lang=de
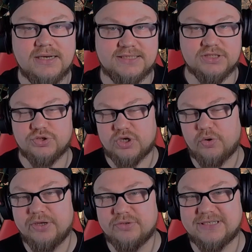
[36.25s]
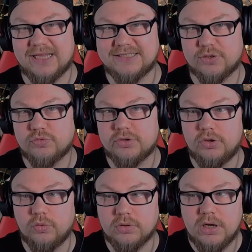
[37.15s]
Das ist uns auch hier und da sehr gut
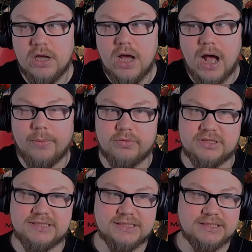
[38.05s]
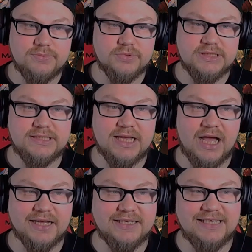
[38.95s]
gelungen, aber grundsätzlich muss ich
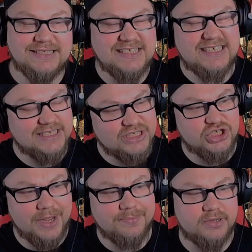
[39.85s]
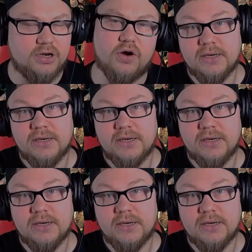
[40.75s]
sagen, ist es sehr, sehr schleppend gelaufen.